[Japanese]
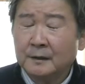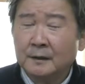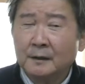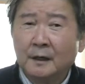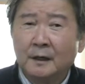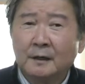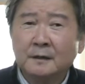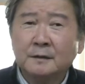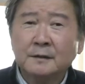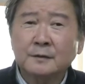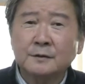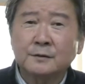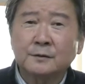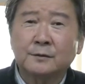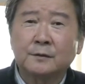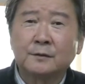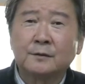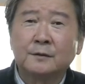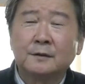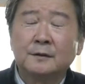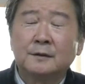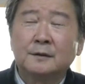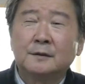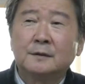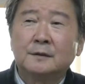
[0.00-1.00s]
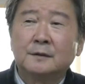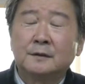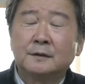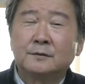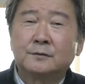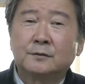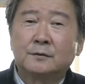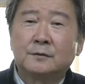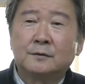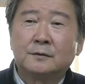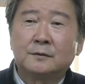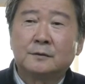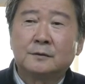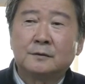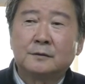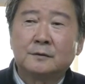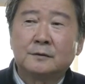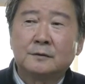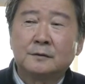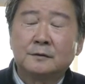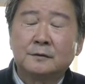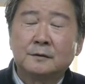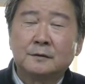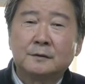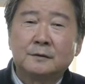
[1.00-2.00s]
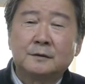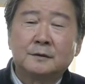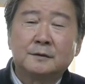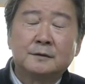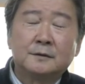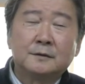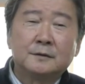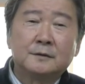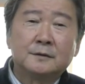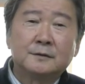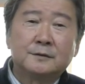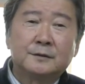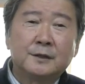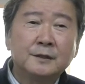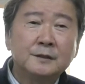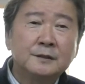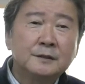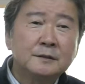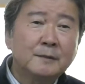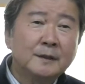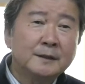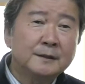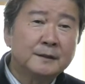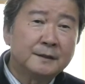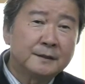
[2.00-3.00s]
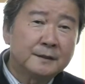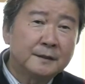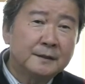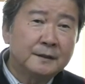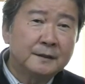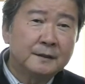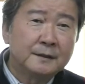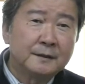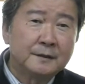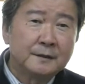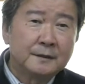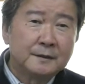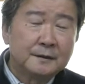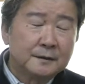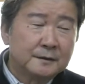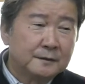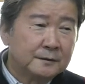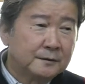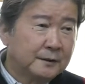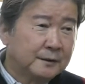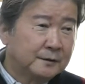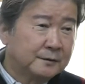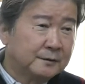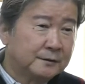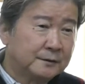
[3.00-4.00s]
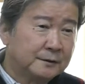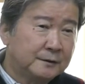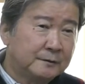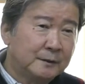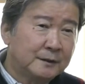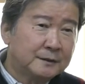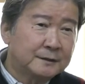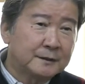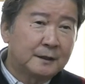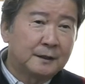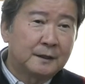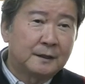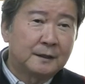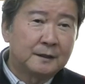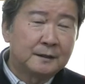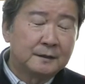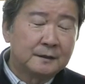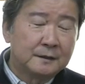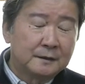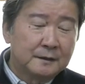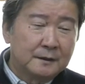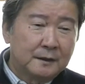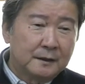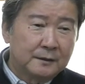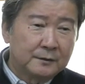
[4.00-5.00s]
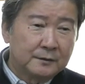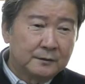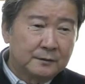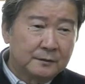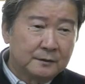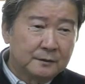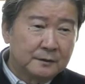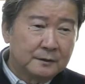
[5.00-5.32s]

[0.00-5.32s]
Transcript: あれなんですよえっと、えー、電子マネーねいわゆる今さあの